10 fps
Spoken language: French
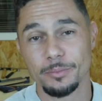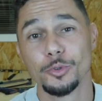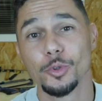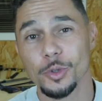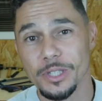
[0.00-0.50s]

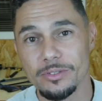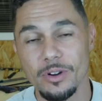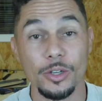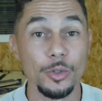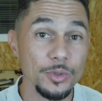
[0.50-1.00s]
Plutôt que
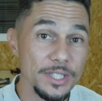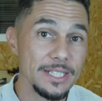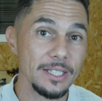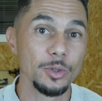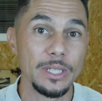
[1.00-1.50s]
d'avoir une
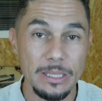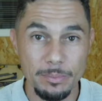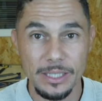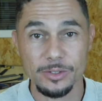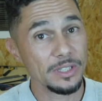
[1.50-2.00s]
dizaine de clés
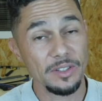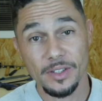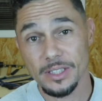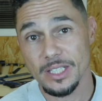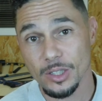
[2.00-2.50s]
plates pour
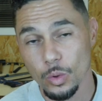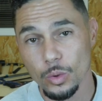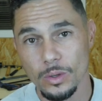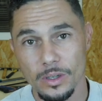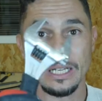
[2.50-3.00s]
défaire des écrous,